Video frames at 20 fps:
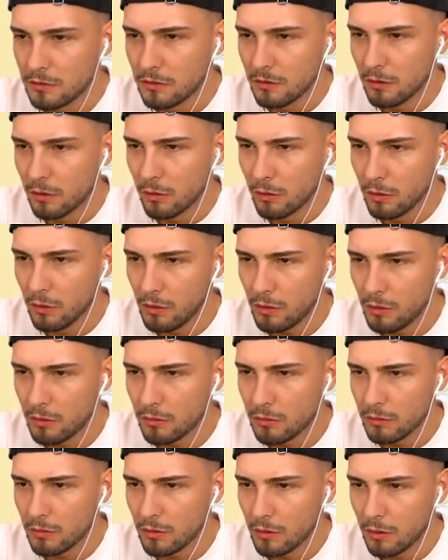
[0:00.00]
Oh,
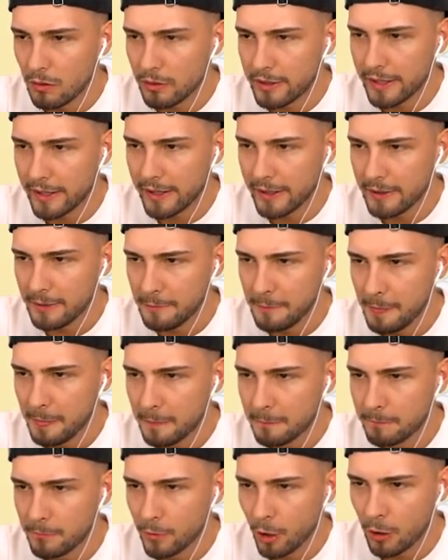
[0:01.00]
okay.
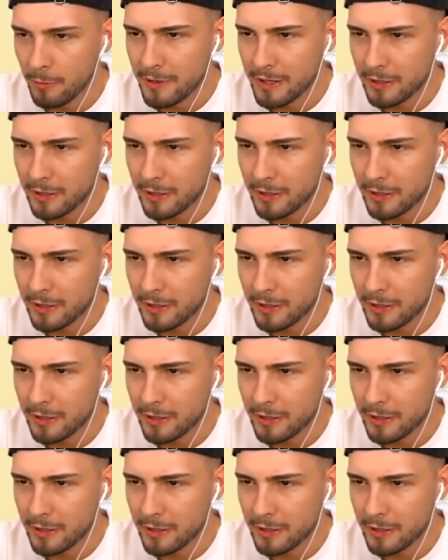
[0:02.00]
Noch mehr